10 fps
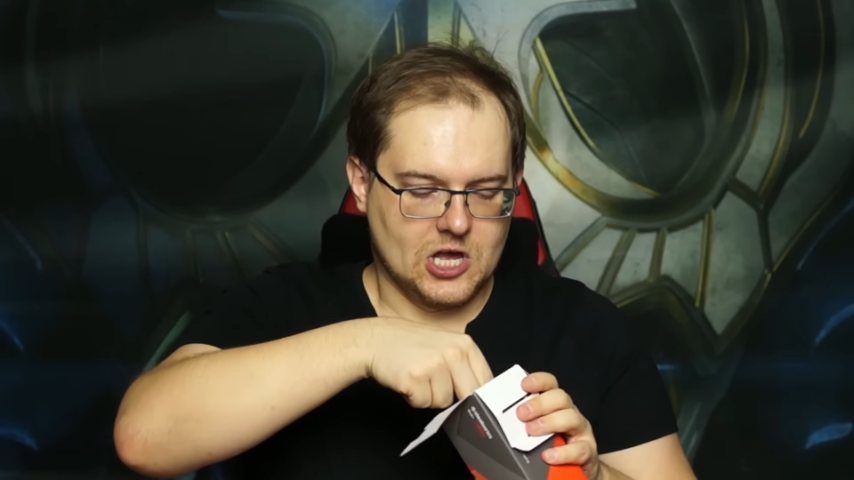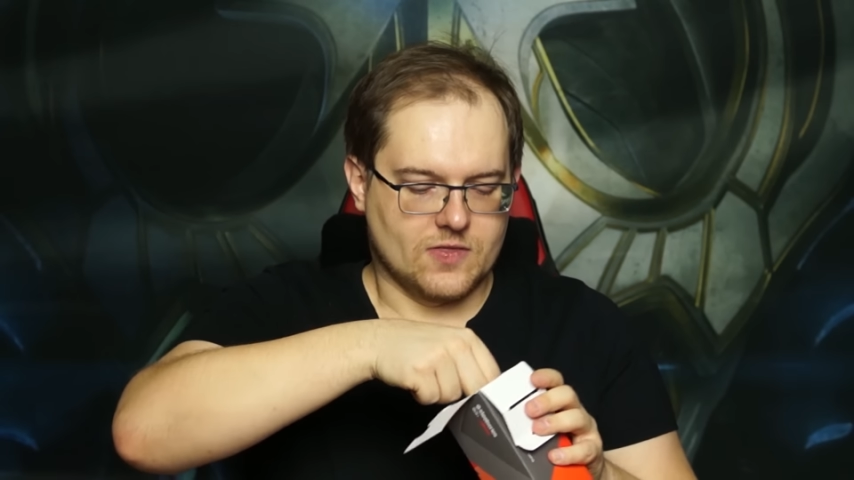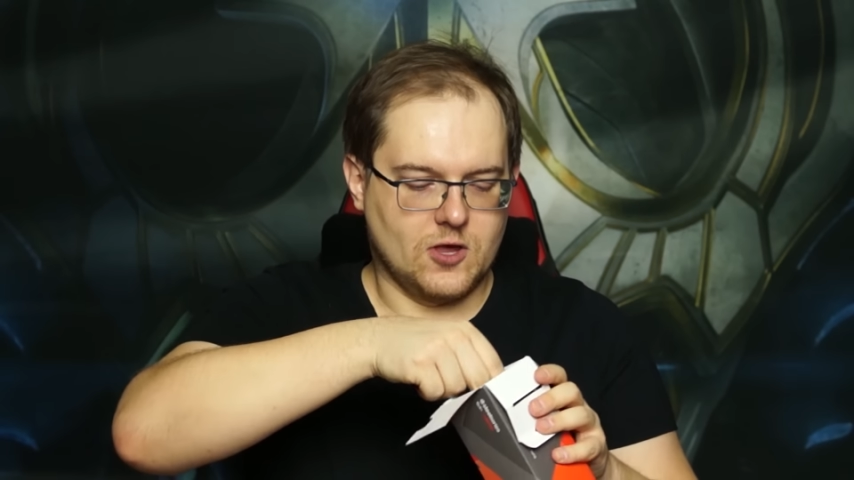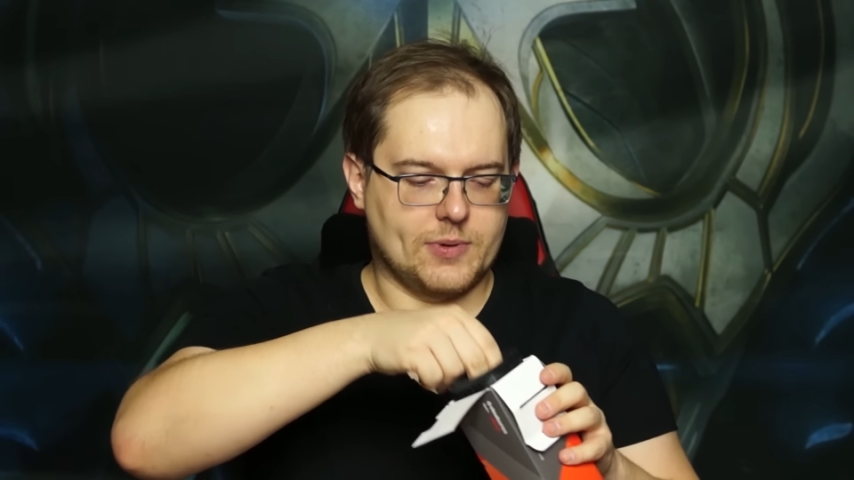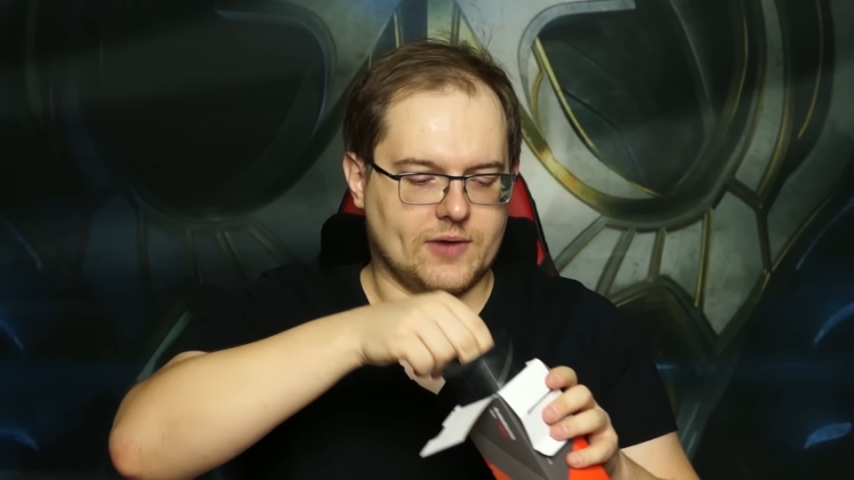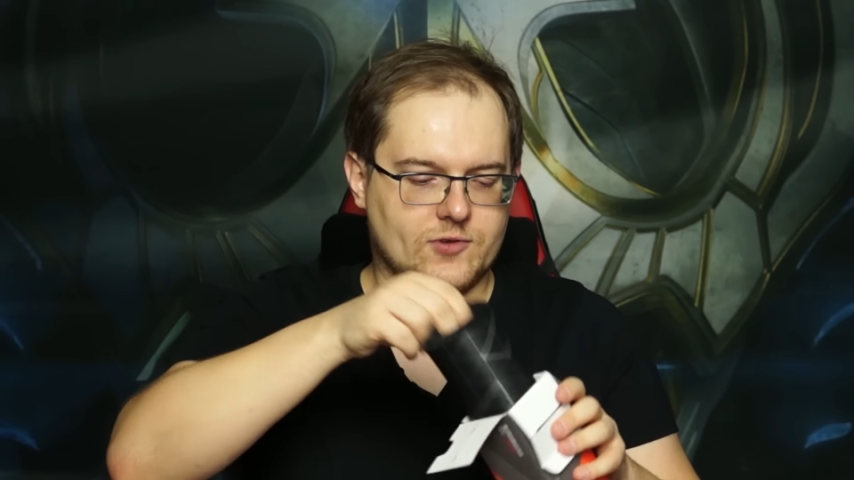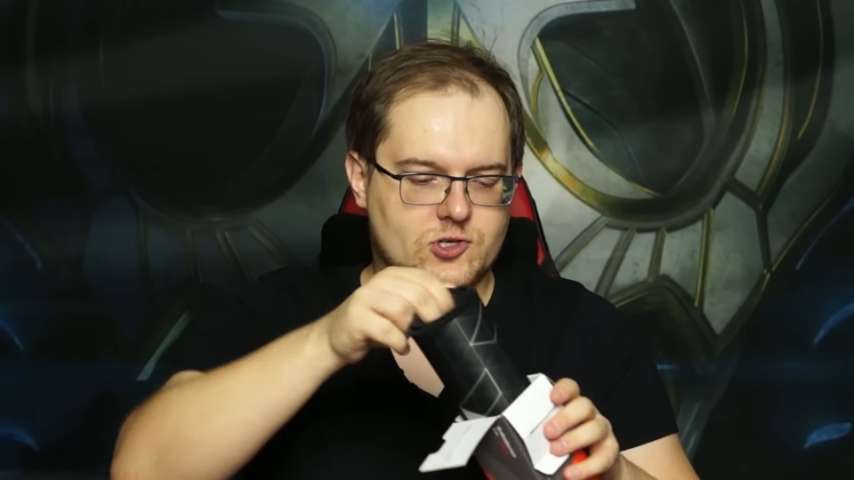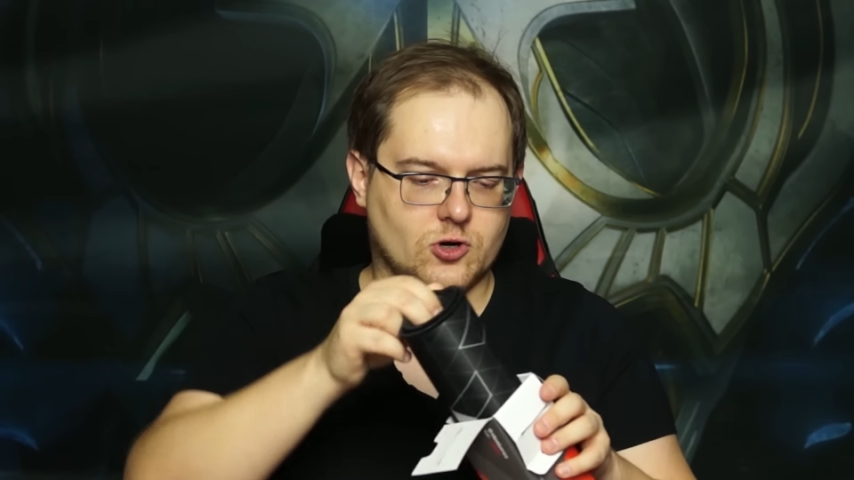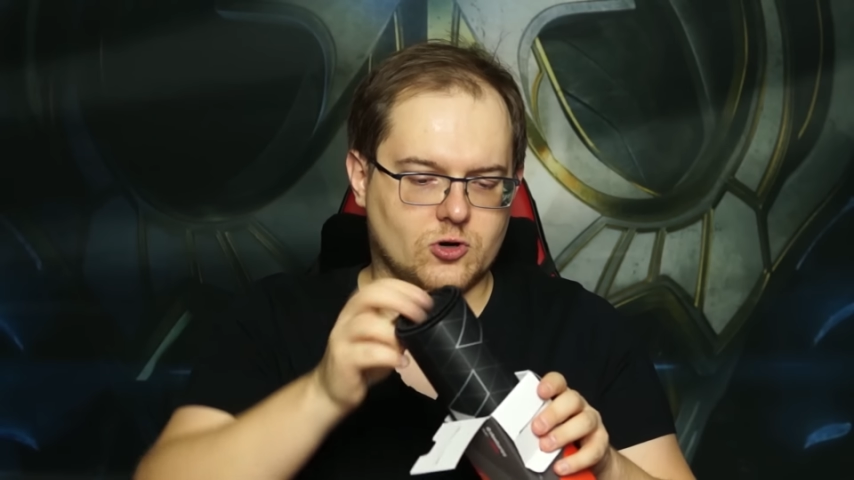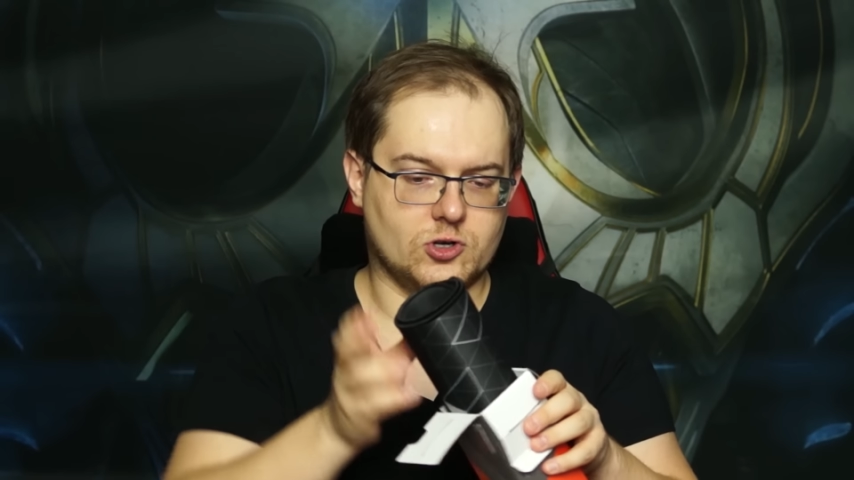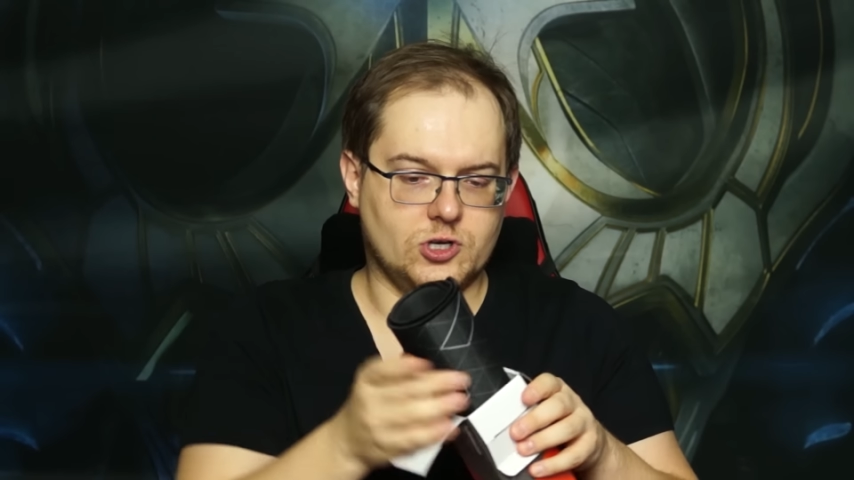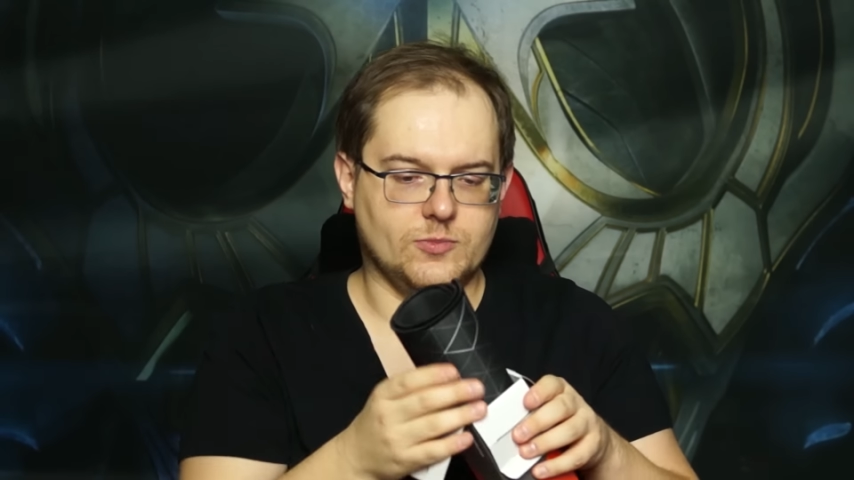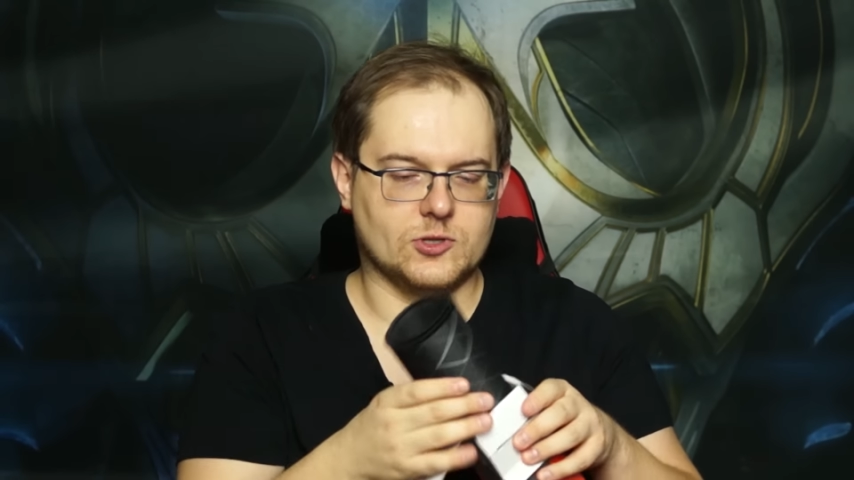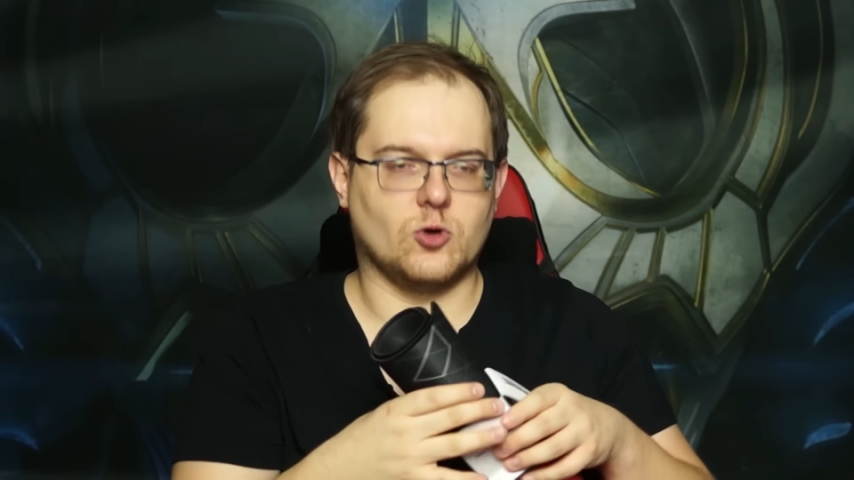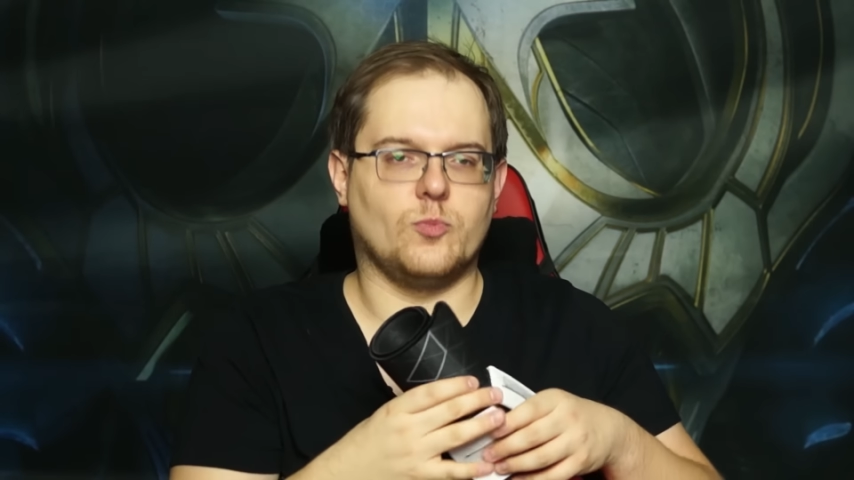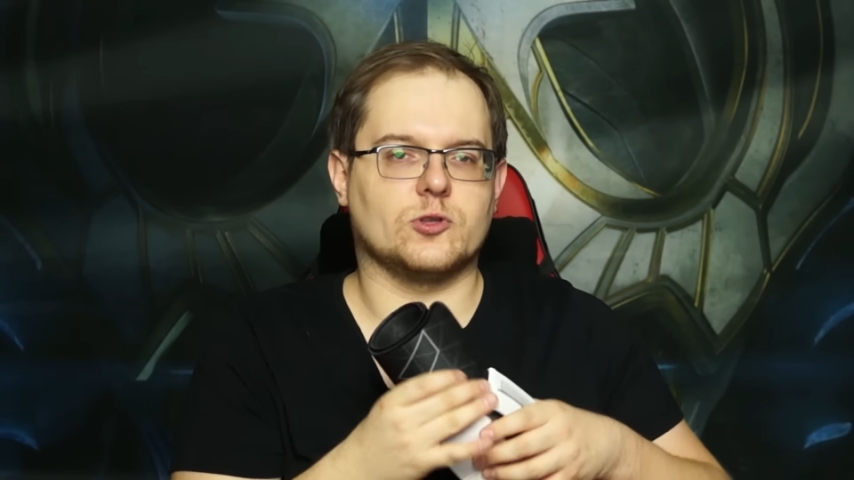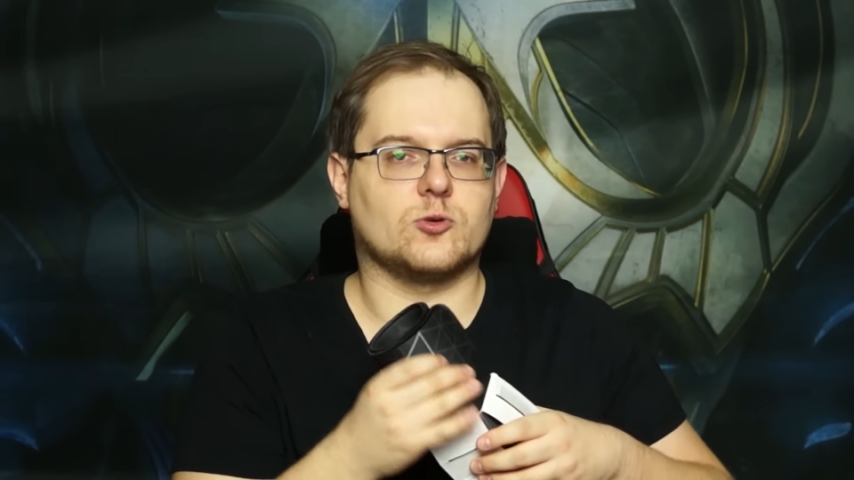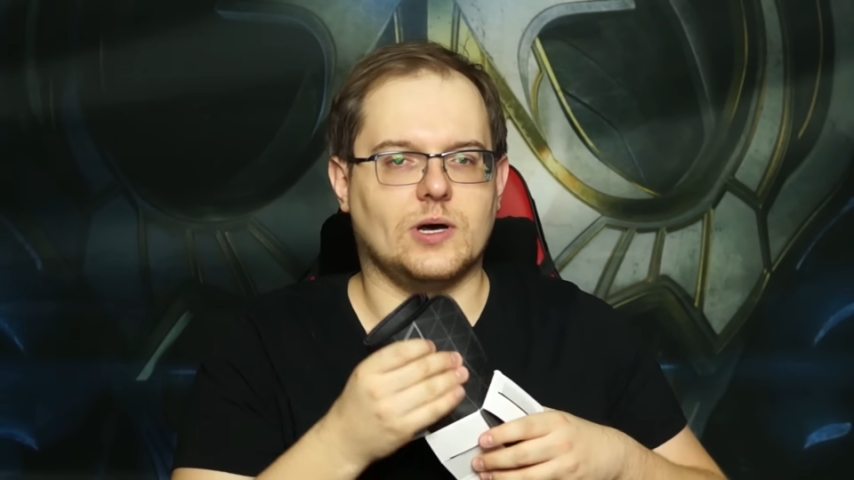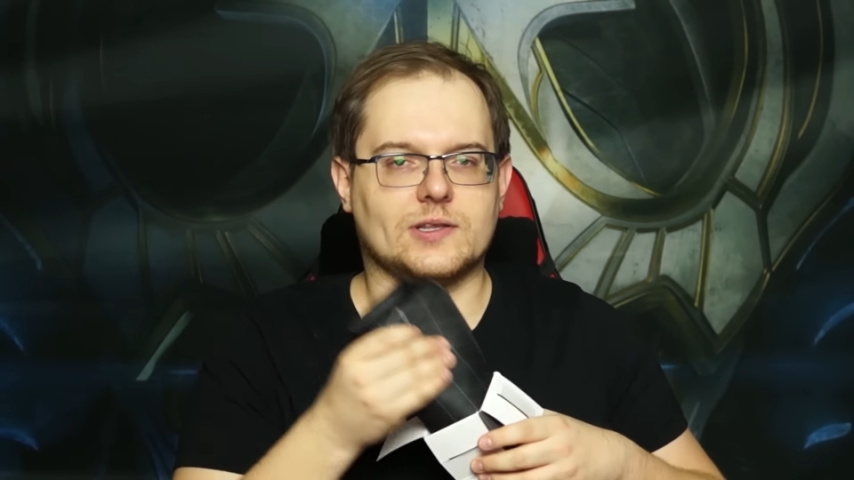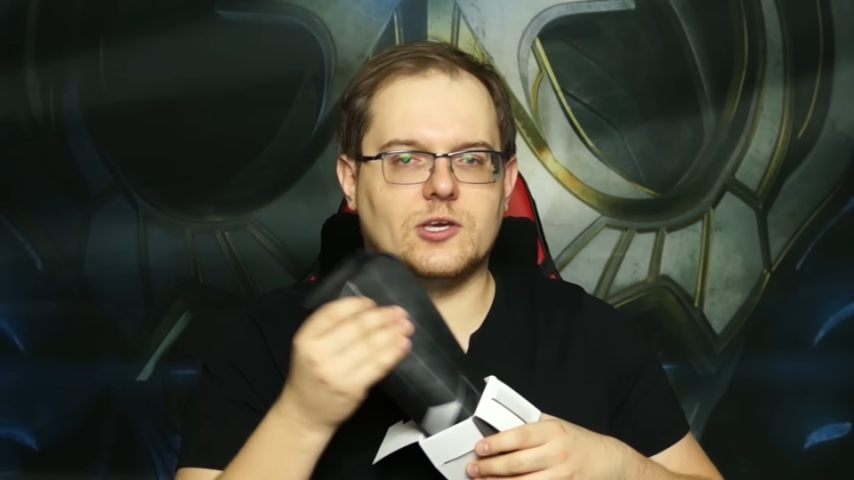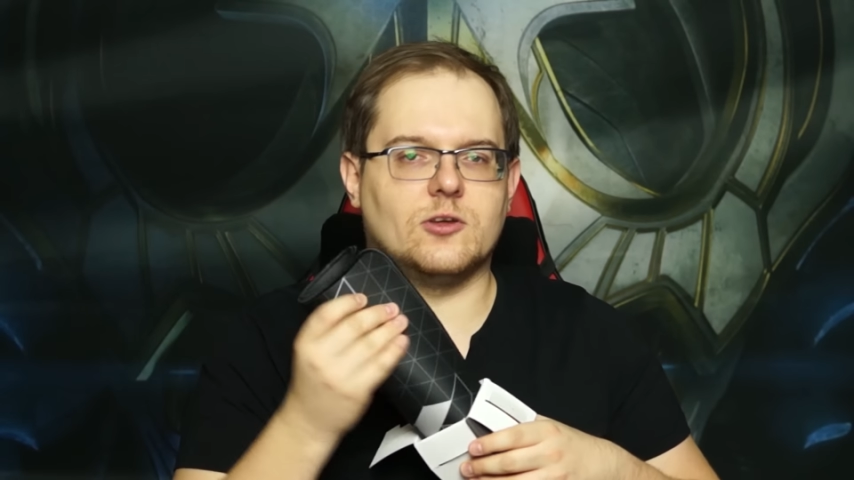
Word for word: Dobra, wyciągnijmy tą podkładkę i